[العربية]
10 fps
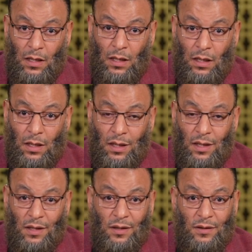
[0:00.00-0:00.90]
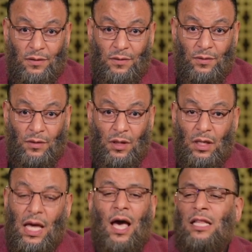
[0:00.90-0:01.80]
وحدة وحدة من هم؟
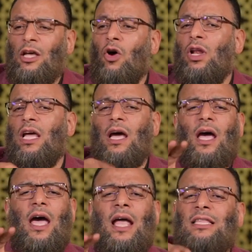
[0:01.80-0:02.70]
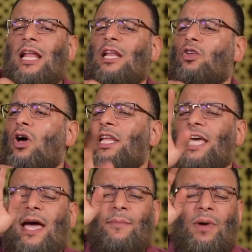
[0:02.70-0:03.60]
انت قول لي اللي انت اللي تقول لي
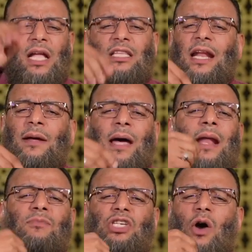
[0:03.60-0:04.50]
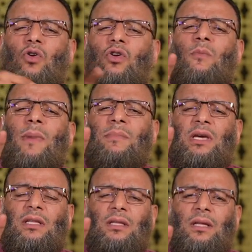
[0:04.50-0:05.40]
كام انت انا مش هقول هم
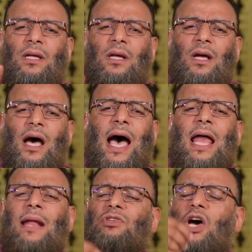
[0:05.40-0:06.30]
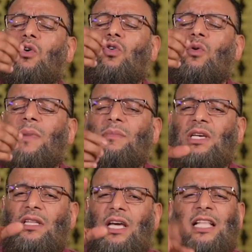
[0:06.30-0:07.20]
مين وحدة وحدة. انا مش هقول هم
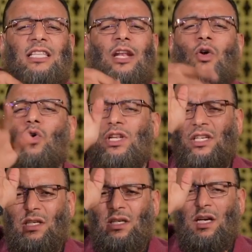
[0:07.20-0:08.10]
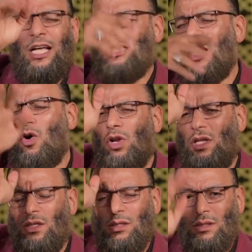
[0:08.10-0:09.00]
مين انت اللي قول لي انت اللي قول
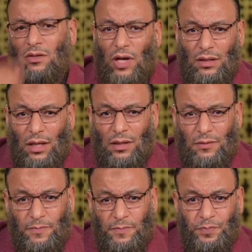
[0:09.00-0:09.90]
لي تفضل